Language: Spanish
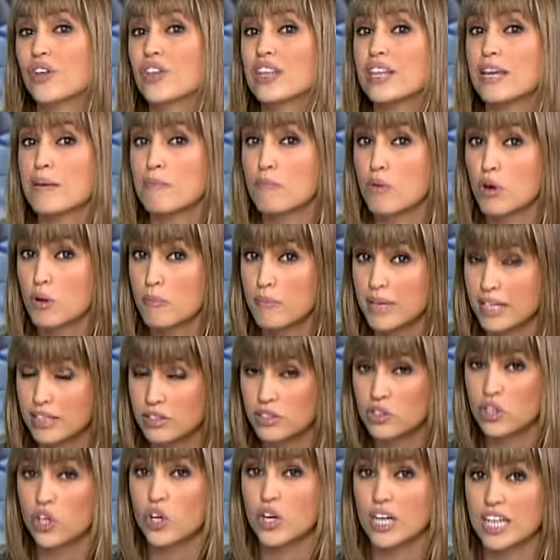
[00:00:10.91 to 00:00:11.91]
De
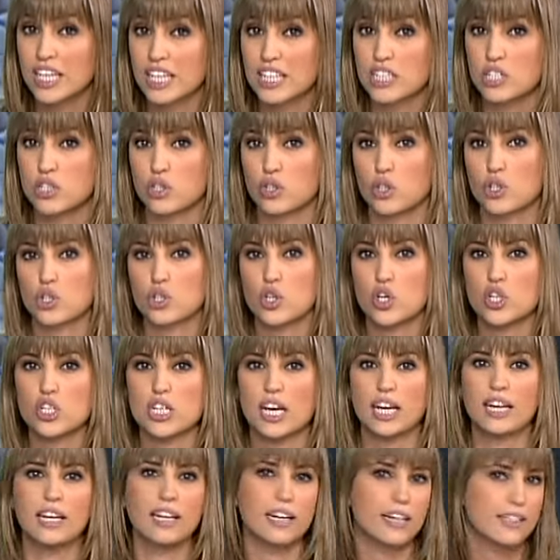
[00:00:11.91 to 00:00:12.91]
momento, en estos dos,
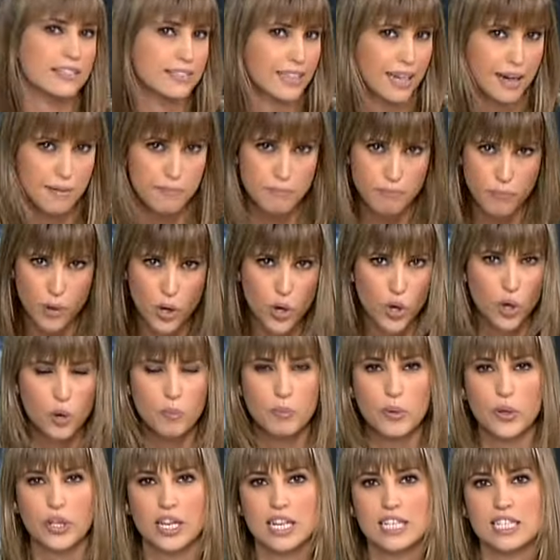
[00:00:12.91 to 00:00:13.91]
Aguirre tampoco
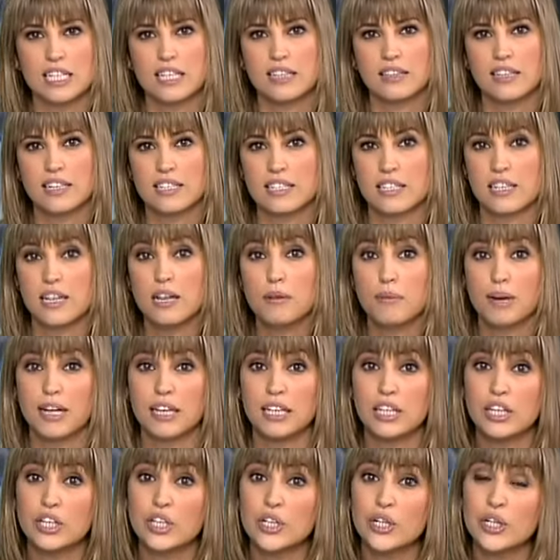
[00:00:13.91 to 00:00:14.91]
podrá sentarse en el
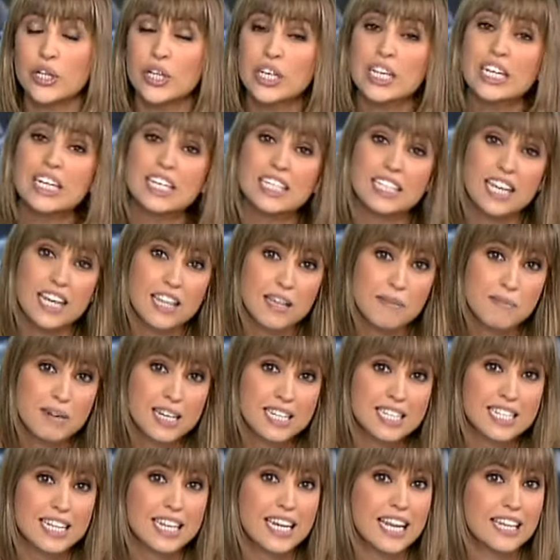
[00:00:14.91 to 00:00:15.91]
banquillo y
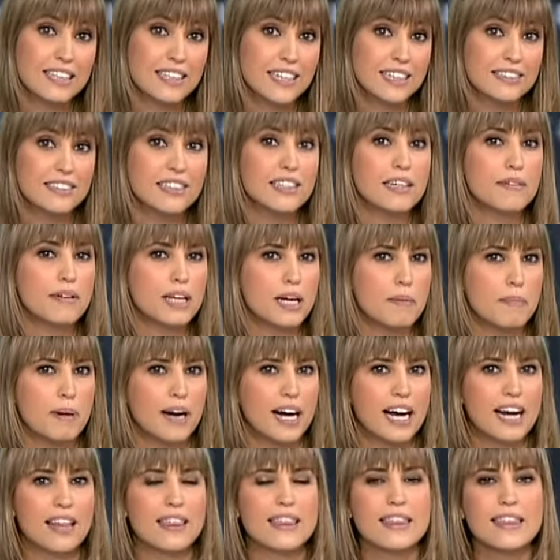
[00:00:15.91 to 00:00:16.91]
además el Atleti deberá
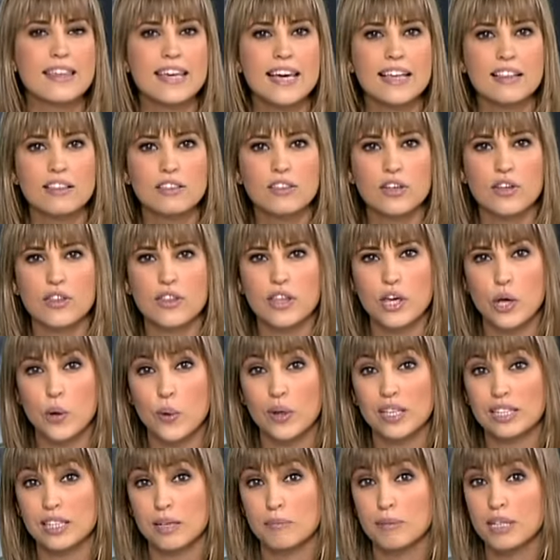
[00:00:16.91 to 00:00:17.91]
pagar
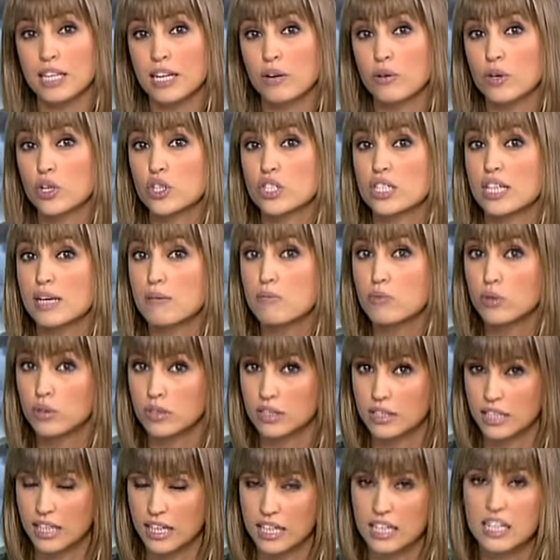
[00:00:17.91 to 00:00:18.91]
150.000 euros de
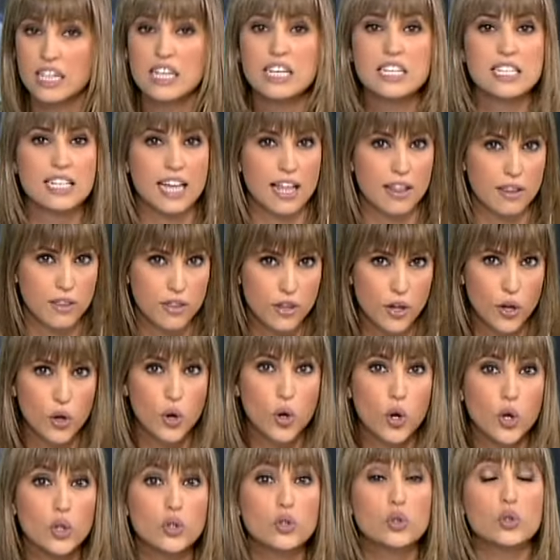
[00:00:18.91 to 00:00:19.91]
multa. Sanción
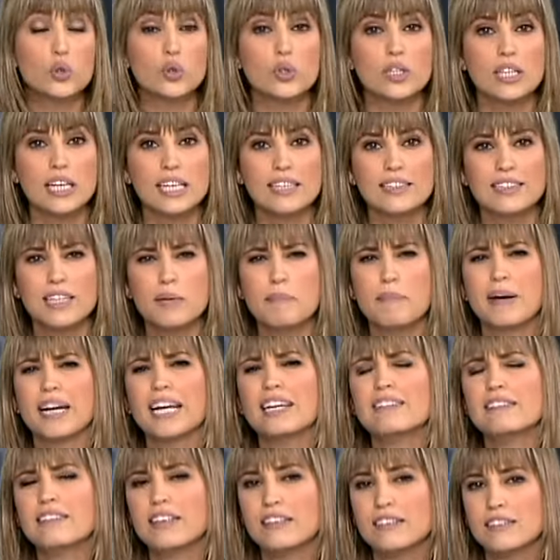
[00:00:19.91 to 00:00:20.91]
contundente para
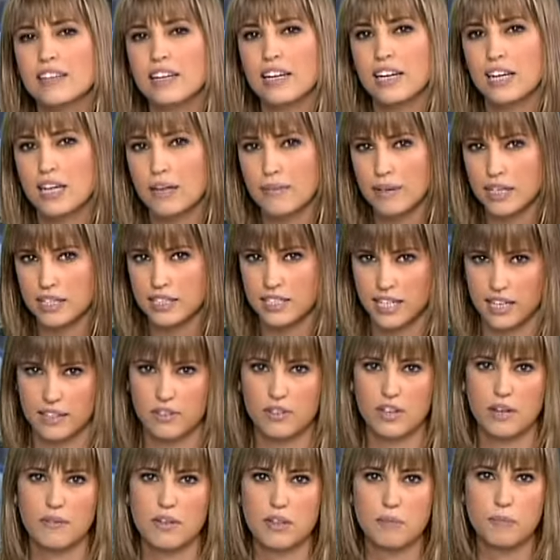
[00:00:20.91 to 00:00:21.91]
intentar acabar ya de
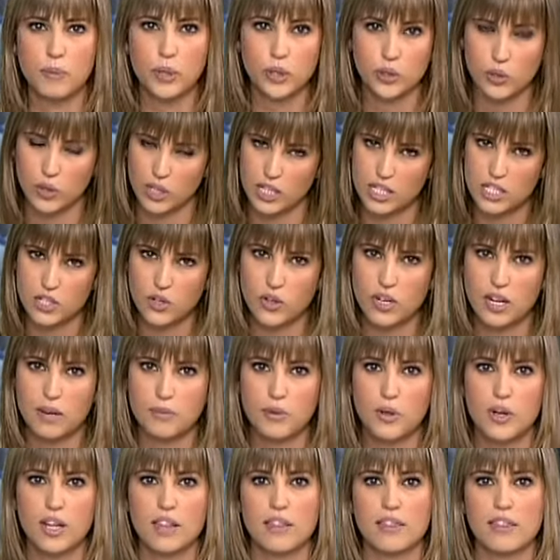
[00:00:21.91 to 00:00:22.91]
una vez por todas con la
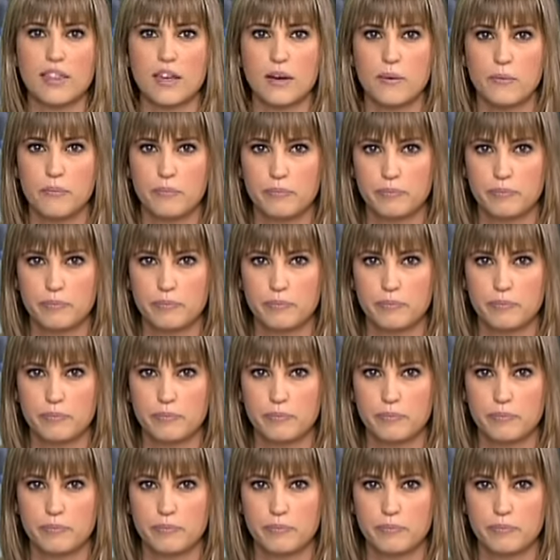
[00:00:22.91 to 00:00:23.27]
violencia.